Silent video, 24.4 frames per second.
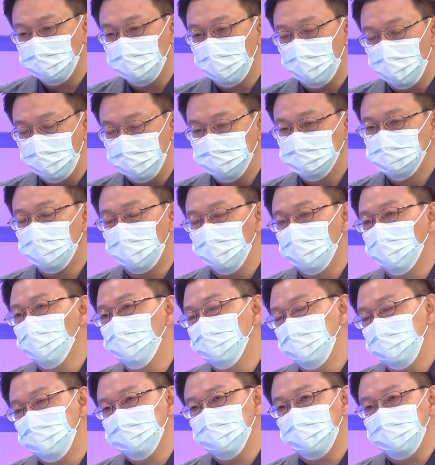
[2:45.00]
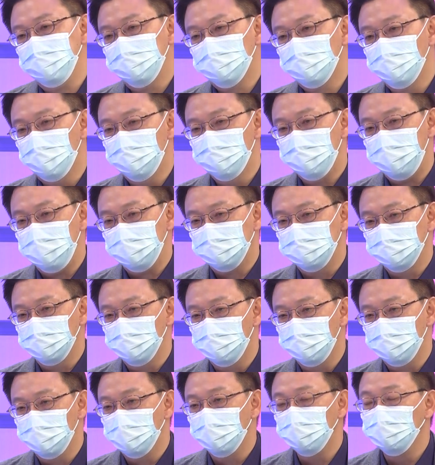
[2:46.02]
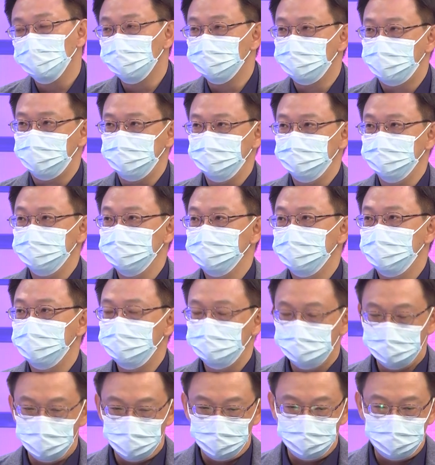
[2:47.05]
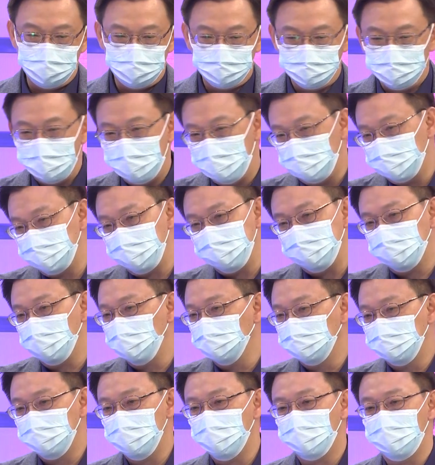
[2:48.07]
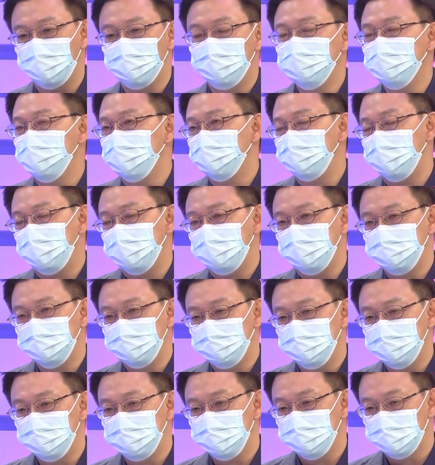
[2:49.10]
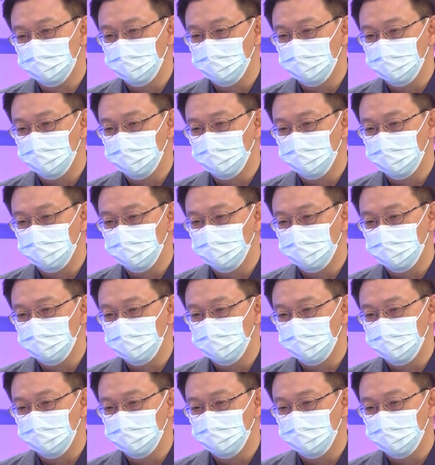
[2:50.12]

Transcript: วเนี่ยออกเป็นสองกลุ่มใหญ่ๆกลุ่มแรกคือกลุ่มคนรุ่นใหม่อันนี้ก็แบบไปท่องเที่ยวกับเพื่อนไปอะไรอย่างนี้อี